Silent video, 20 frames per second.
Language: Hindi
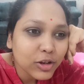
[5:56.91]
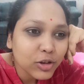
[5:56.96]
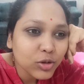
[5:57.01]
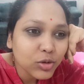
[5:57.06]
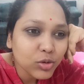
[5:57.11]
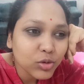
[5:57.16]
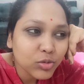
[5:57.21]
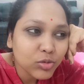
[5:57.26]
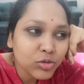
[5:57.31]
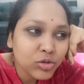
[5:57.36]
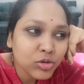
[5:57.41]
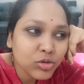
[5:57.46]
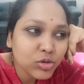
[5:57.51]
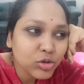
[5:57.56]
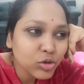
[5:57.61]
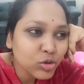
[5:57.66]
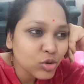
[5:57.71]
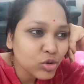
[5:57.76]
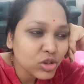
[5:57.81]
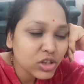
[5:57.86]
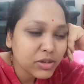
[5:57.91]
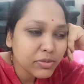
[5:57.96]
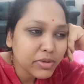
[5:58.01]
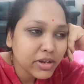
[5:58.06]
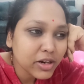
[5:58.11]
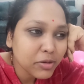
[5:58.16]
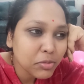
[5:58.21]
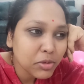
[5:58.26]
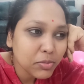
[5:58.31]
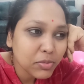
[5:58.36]
तो उसको तो दो तीन बार
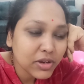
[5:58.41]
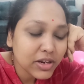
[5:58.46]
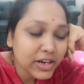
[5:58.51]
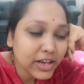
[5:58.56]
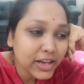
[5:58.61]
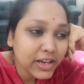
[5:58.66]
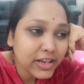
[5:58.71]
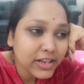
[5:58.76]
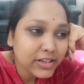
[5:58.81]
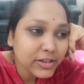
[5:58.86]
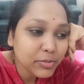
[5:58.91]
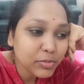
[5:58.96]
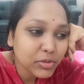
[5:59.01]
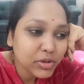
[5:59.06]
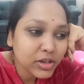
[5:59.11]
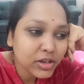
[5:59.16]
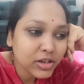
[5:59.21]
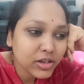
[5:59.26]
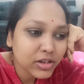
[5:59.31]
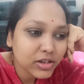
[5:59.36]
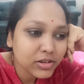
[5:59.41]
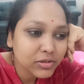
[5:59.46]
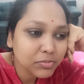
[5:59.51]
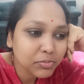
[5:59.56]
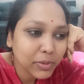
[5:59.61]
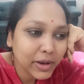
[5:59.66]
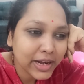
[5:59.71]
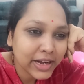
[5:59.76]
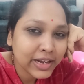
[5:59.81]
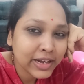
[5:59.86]
अभी पीना है जब तक
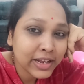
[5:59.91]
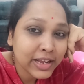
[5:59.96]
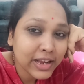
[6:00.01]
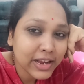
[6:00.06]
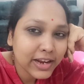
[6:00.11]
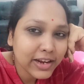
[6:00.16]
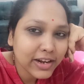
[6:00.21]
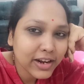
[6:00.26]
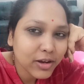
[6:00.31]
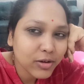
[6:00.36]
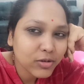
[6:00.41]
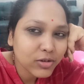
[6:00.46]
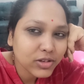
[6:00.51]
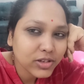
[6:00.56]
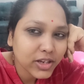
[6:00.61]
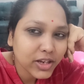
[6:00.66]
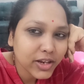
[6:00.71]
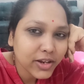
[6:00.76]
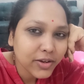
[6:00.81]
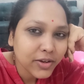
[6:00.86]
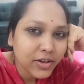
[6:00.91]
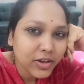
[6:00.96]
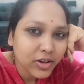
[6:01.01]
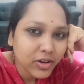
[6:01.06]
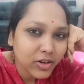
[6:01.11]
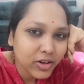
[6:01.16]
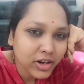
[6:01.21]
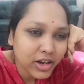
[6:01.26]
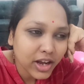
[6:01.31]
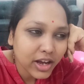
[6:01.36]
पेट ठीक ना हो जाए
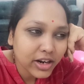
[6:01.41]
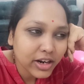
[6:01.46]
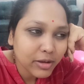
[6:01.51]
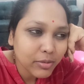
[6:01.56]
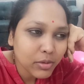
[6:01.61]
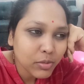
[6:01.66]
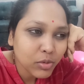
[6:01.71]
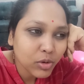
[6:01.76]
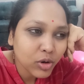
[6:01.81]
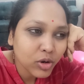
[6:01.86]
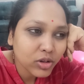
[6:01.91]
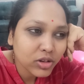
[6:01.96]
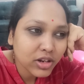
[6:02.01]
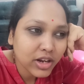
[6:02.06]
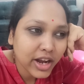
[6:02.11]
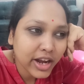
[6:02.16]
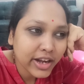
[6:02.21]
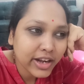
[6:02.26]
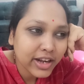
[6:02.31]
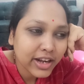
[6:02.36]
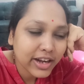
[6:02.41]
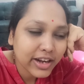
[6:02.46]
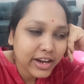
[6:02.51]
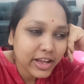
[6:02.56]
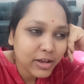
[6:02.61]
और खाना भी बहुत लाइट लेना